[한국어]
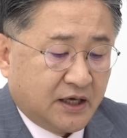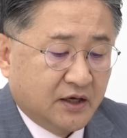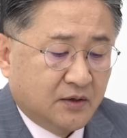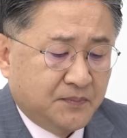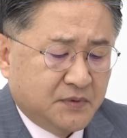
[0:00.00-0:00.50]

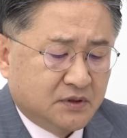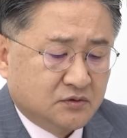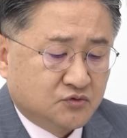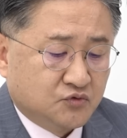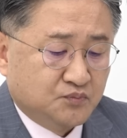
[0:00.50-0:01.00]

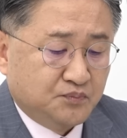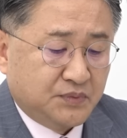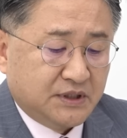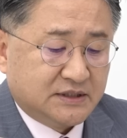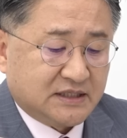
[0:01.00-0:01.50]
계엄령
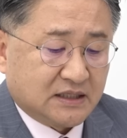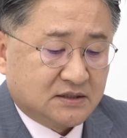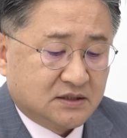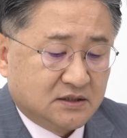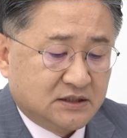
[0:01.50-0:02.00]
준비
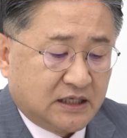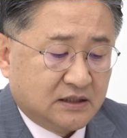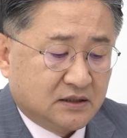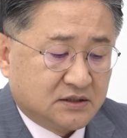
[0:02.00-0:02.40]
작전이라는